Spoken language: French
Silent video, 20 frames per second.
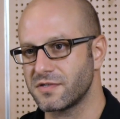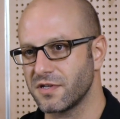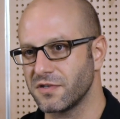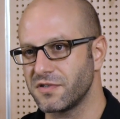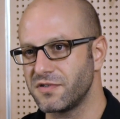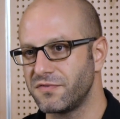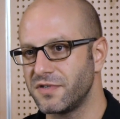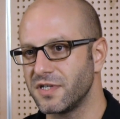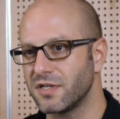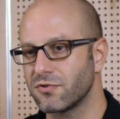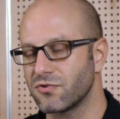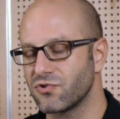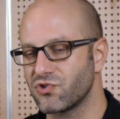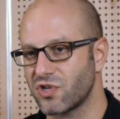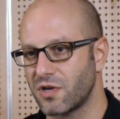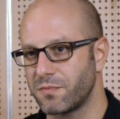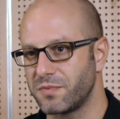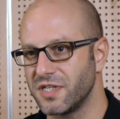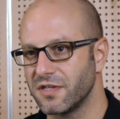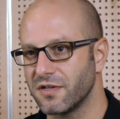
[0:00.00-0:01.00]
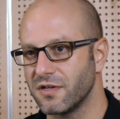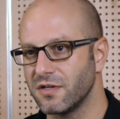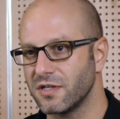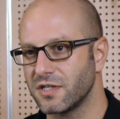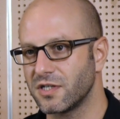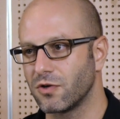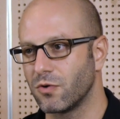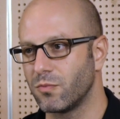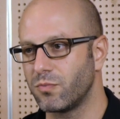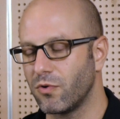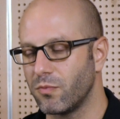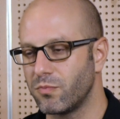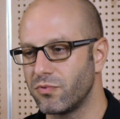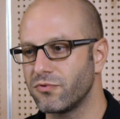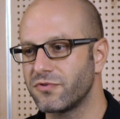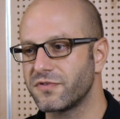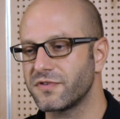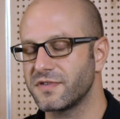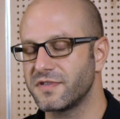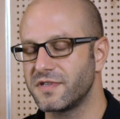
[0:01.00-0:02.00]
scientifiques de chapitre qui ont pour
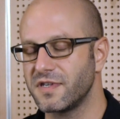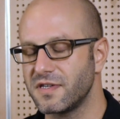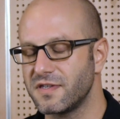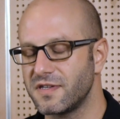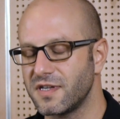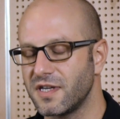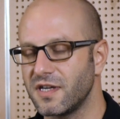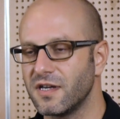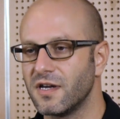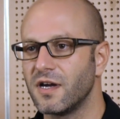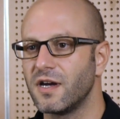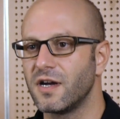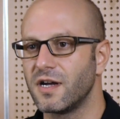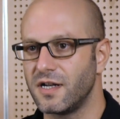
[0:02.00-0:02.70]
but d'aider